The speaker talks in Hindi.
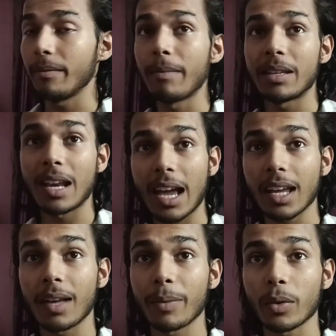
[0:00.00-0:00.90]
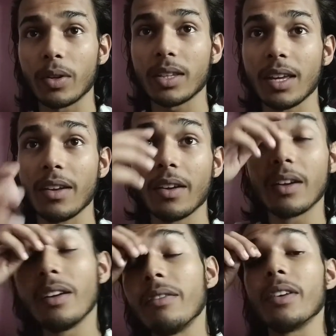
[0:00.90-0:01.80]
मैं जला के यहाँ पर थोड़ी सी
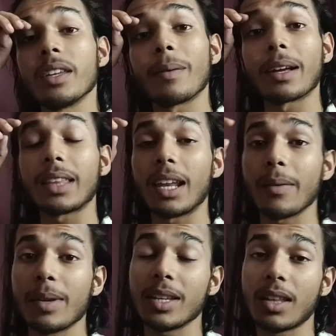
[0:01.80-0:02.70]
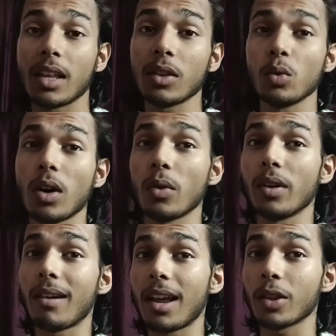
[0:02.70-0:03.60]
फिर जब लगता है कि मुझे ज़्यादा धुआं
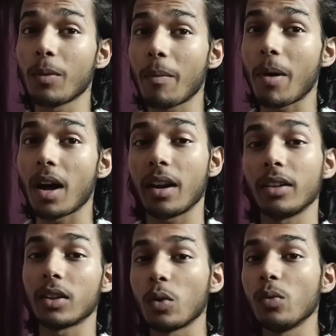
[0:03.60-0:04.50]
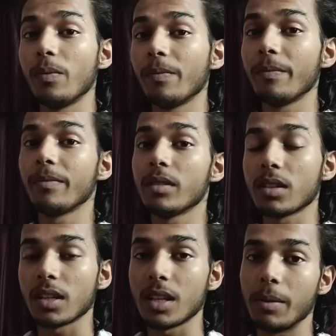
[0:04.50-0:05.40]
होने वाला है तो मैं बाहर रख देता हूँ
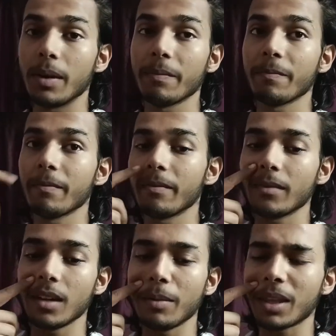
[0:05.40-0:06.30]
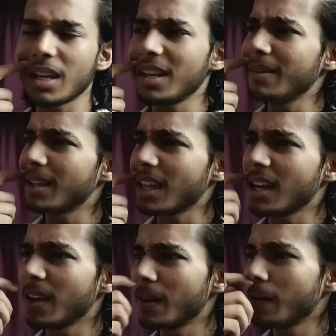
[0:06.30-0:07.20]
छज्जे पे ये बताने वाली बात है
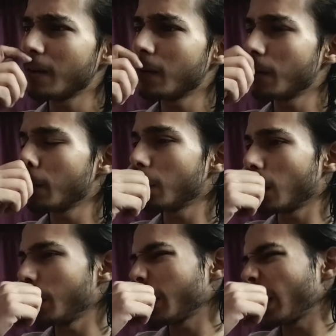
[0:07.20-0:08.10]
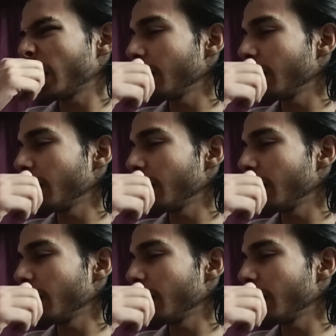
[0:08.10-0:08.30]
नहीं बताने